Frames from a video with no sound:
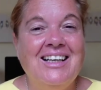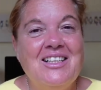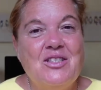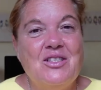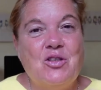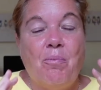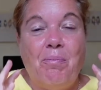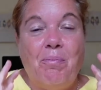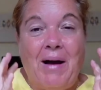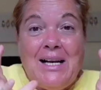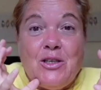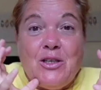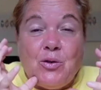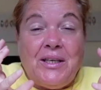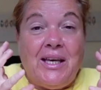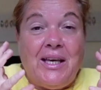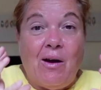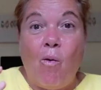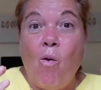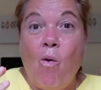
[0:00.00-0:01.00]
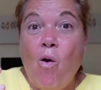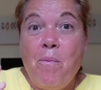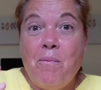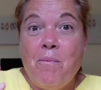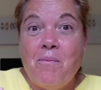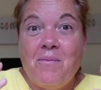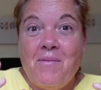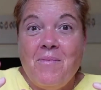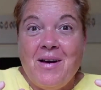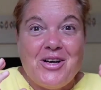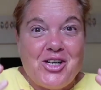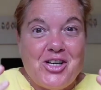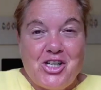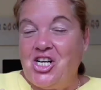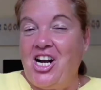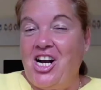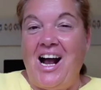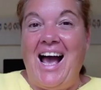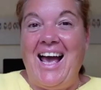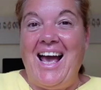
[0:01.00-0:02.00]
sobald du hier oben
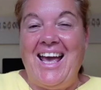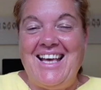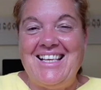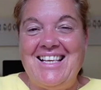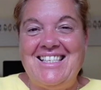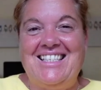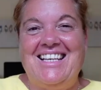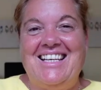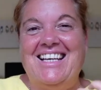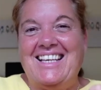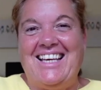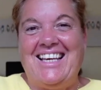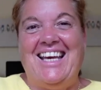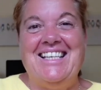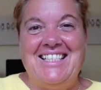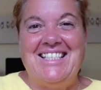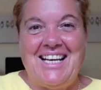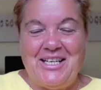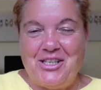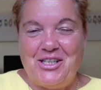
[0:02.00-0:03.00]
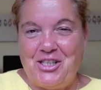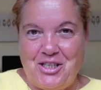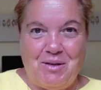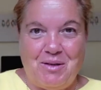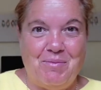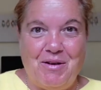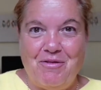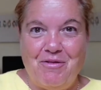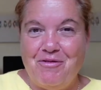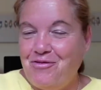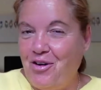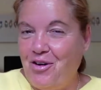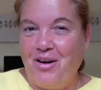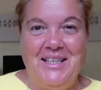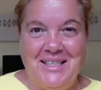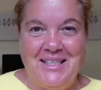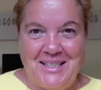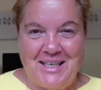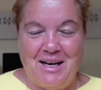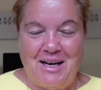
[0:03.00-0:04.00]
schreist, geht deine Stimme
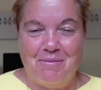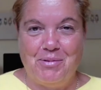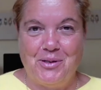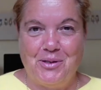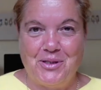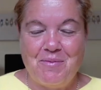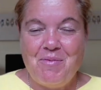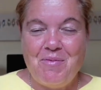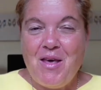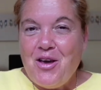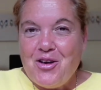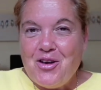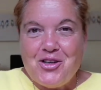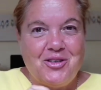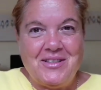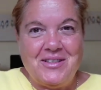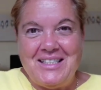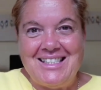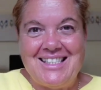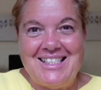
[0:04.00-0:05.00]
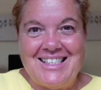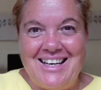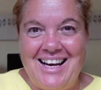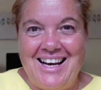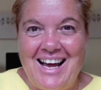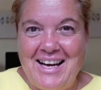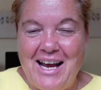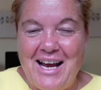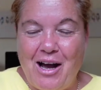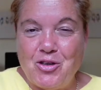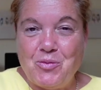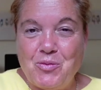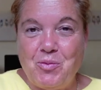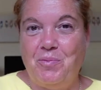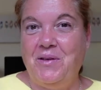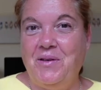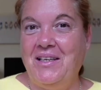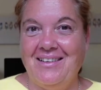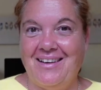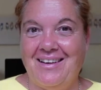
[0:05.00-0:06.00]
vollends kaputt. Schon dieses kleine
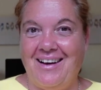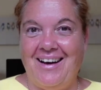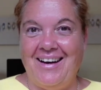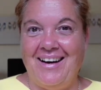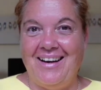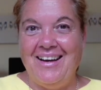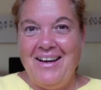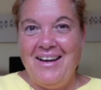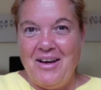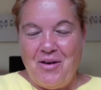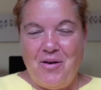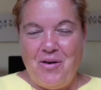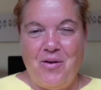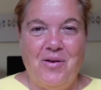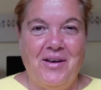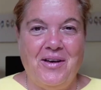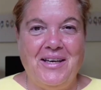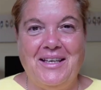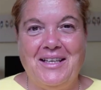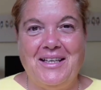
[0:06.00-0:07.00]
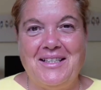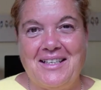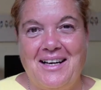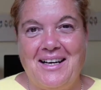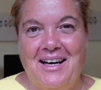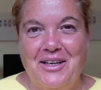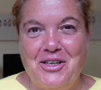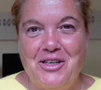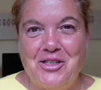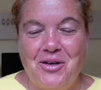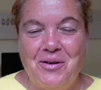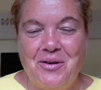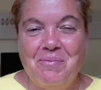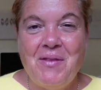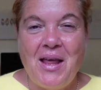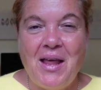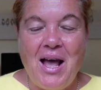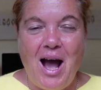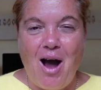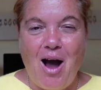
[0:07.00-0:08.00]
Ausprobieren gerade höre ich jetzt gerade
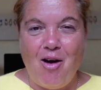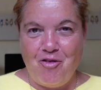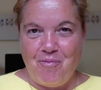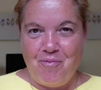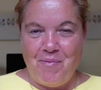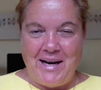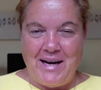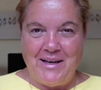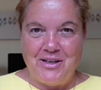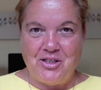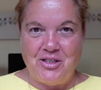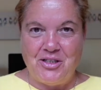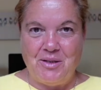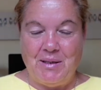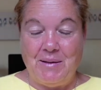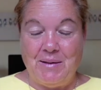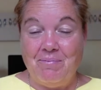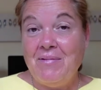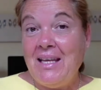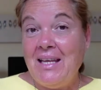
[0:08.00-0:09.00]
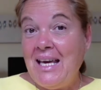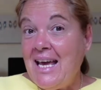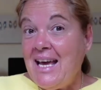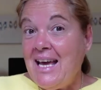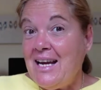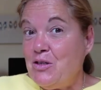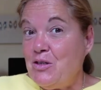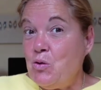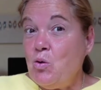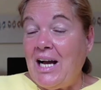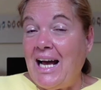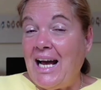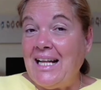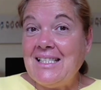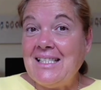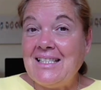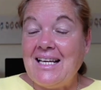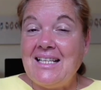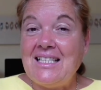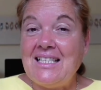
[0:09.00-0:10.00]
schon auf meiner Stimme. Du
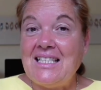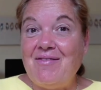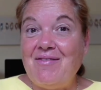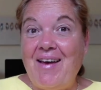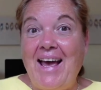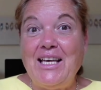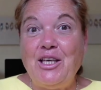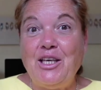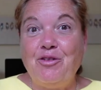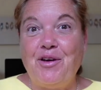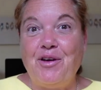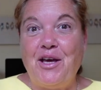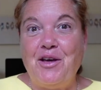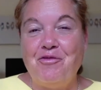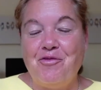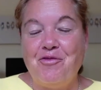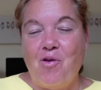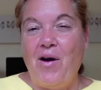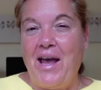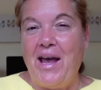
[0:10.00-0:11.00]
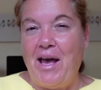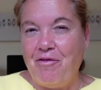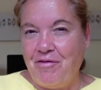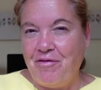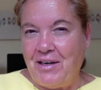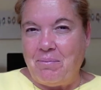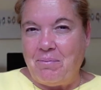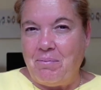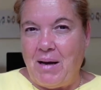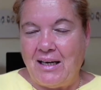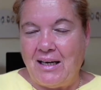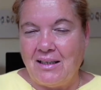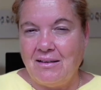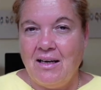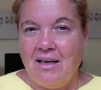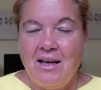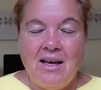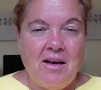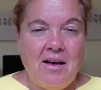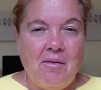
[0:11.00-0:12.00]
kannst dein Zwerchfell vorher fit machen.